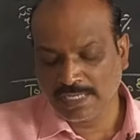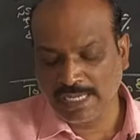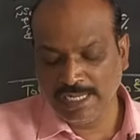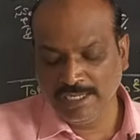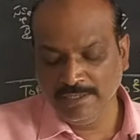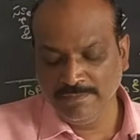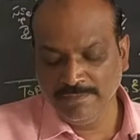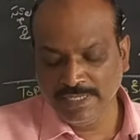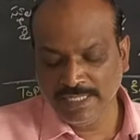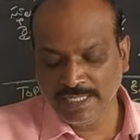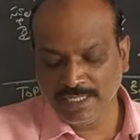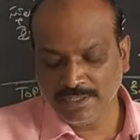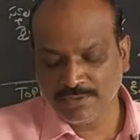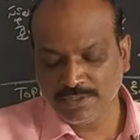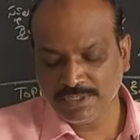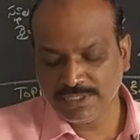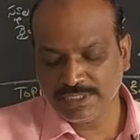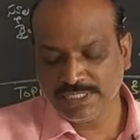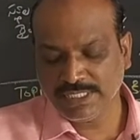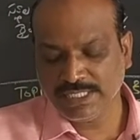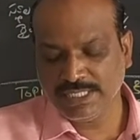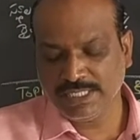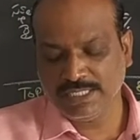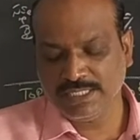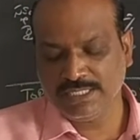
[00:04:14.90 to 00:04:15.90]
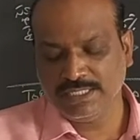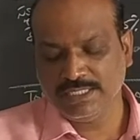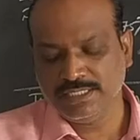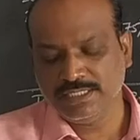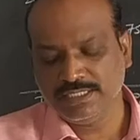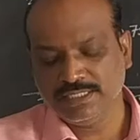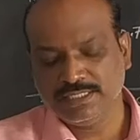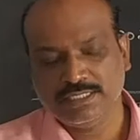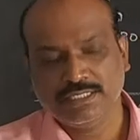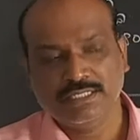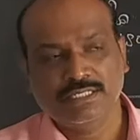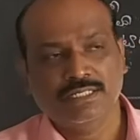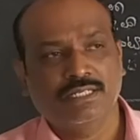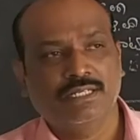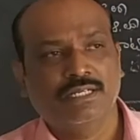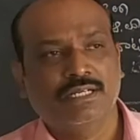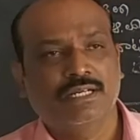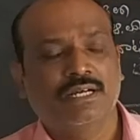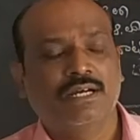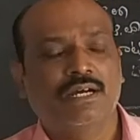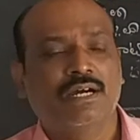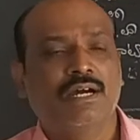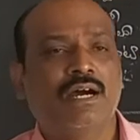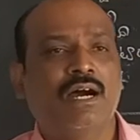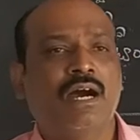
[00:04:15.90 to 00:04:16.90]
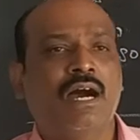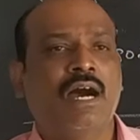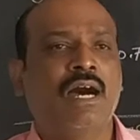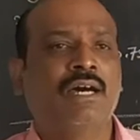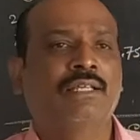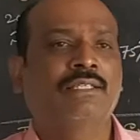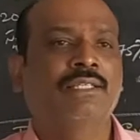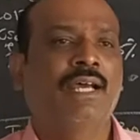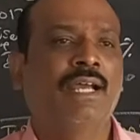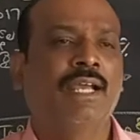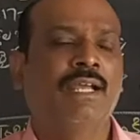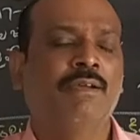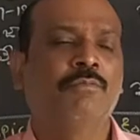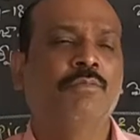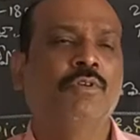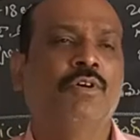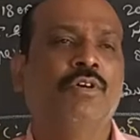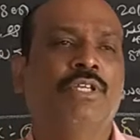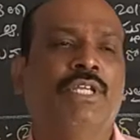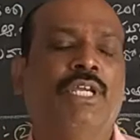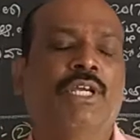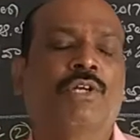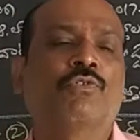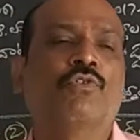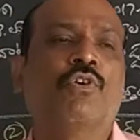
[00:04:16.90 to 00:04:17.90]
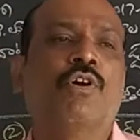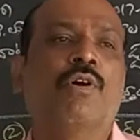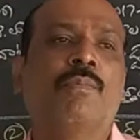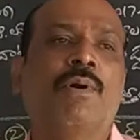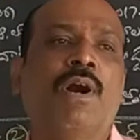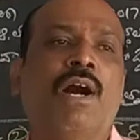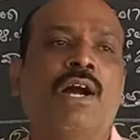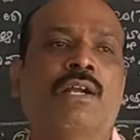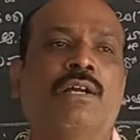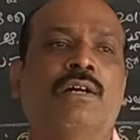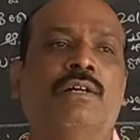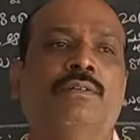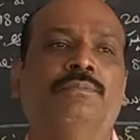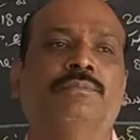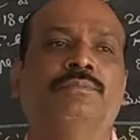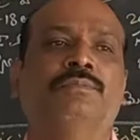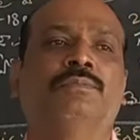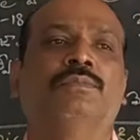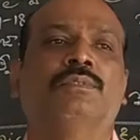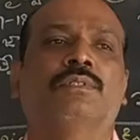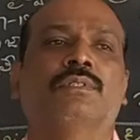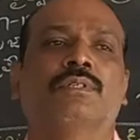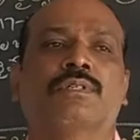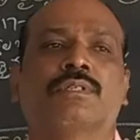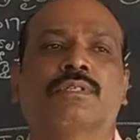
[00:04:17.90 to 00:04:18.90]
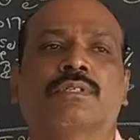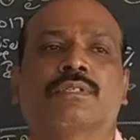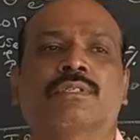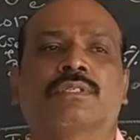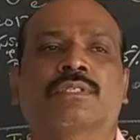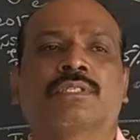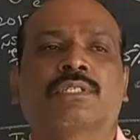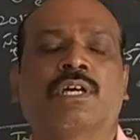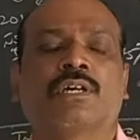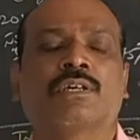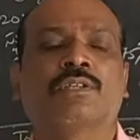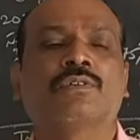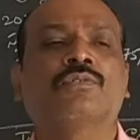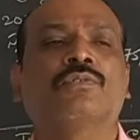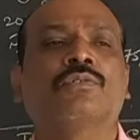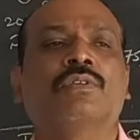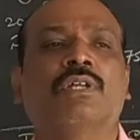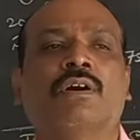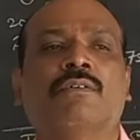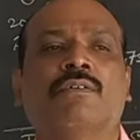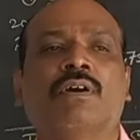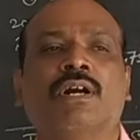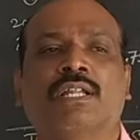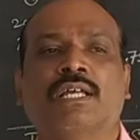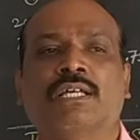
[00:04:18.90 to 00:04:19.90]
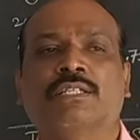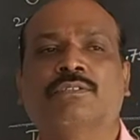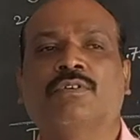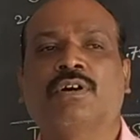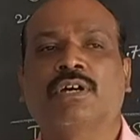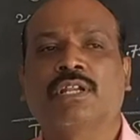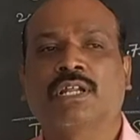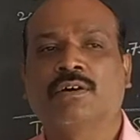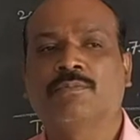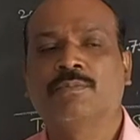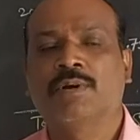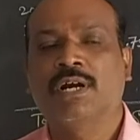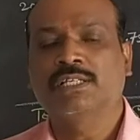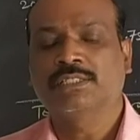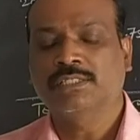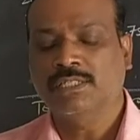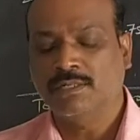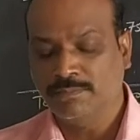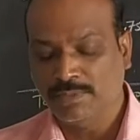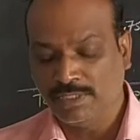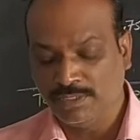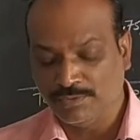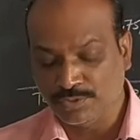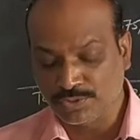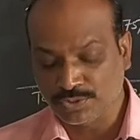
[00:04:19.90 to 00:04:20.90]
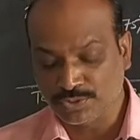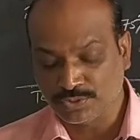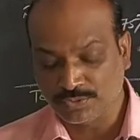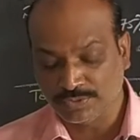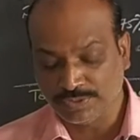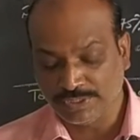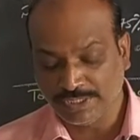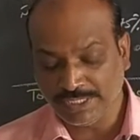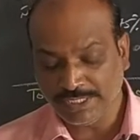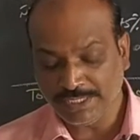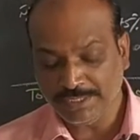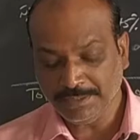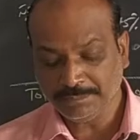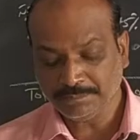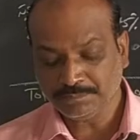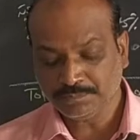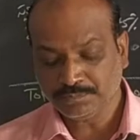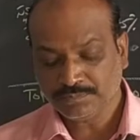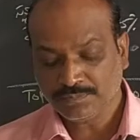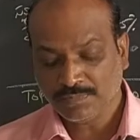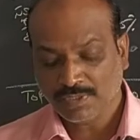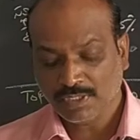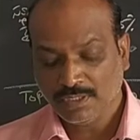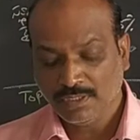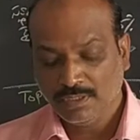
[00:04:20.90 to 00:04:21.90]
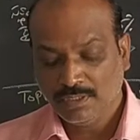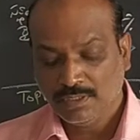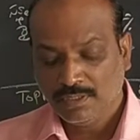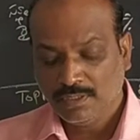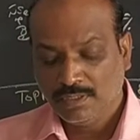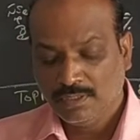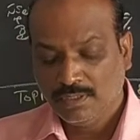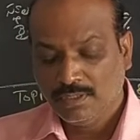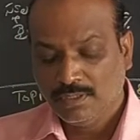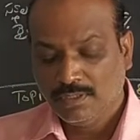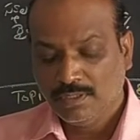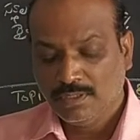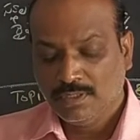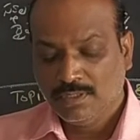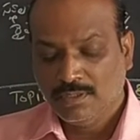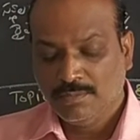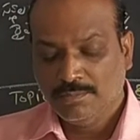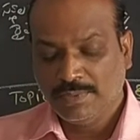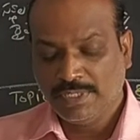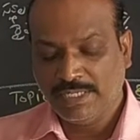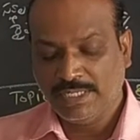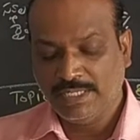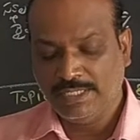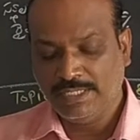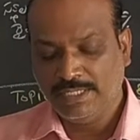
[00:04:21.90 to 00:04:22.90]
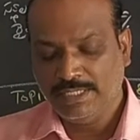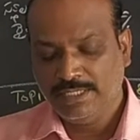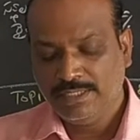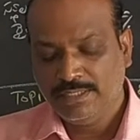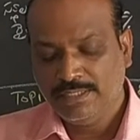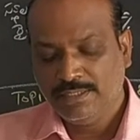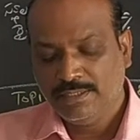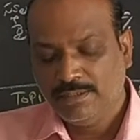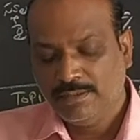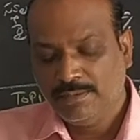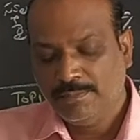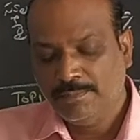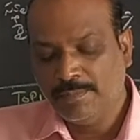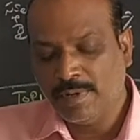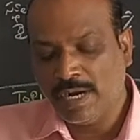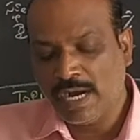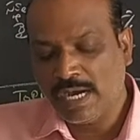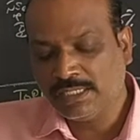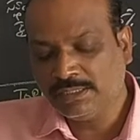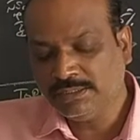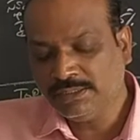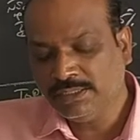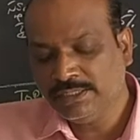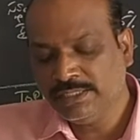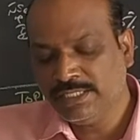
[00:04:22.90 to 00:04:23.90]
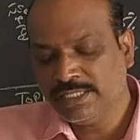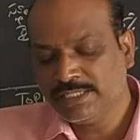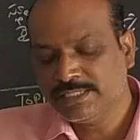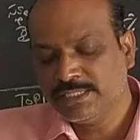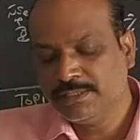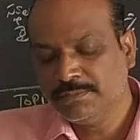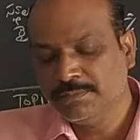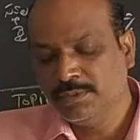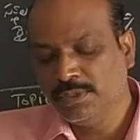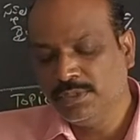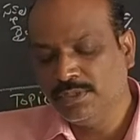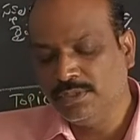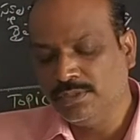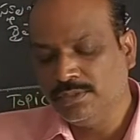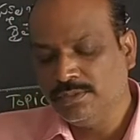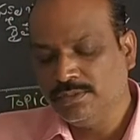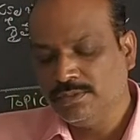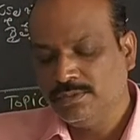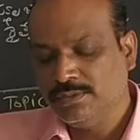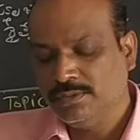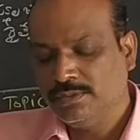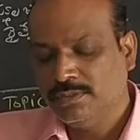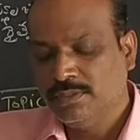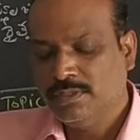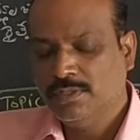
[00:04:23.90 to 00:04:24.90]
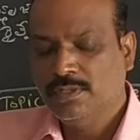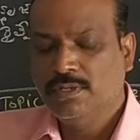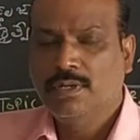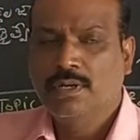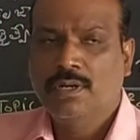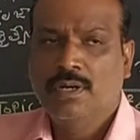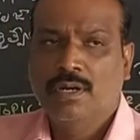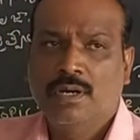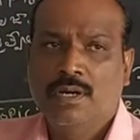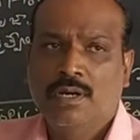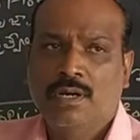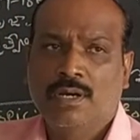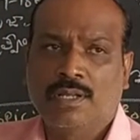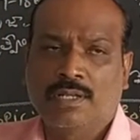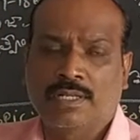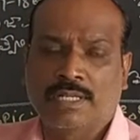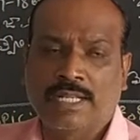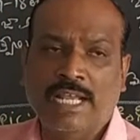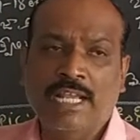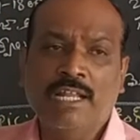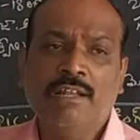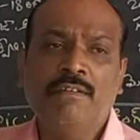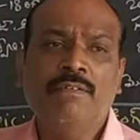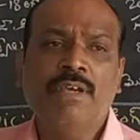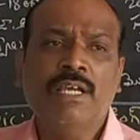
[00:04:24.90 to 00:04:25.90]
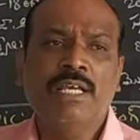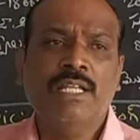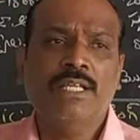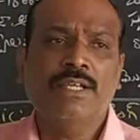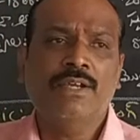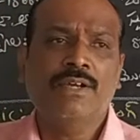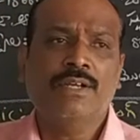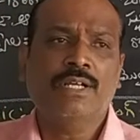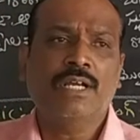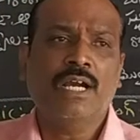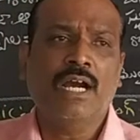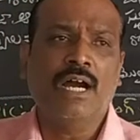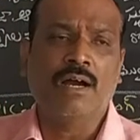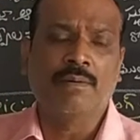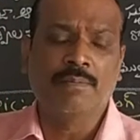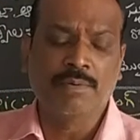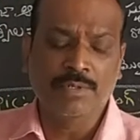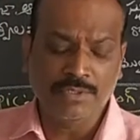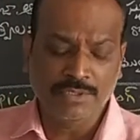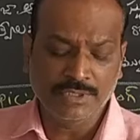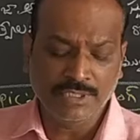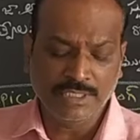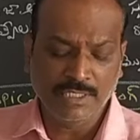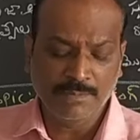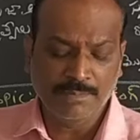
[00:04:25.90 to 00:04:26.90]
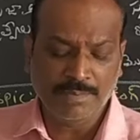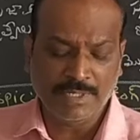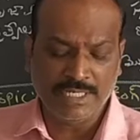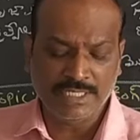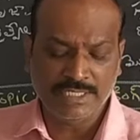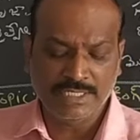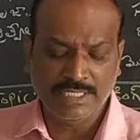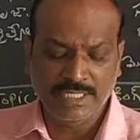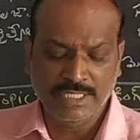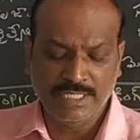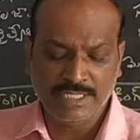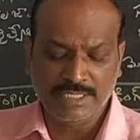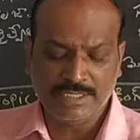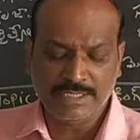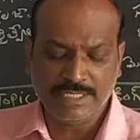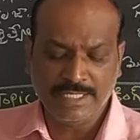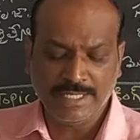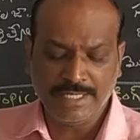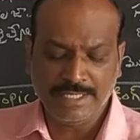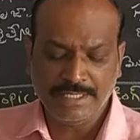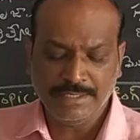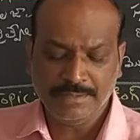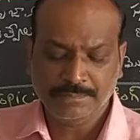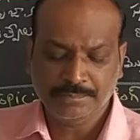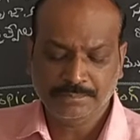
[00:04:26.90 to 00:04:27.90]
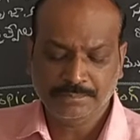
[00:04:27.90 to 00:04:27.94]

రైల్వేలకు వచ్చే ఆదాయంలో ఎక్కువ భాగం సరుకు రవాణా ద్వారా మాత్రమే వస్తుంది మరి భారతదేశంలో రైల్వేల యొక్క అభివృద్ధిని పరిశీలిస్తే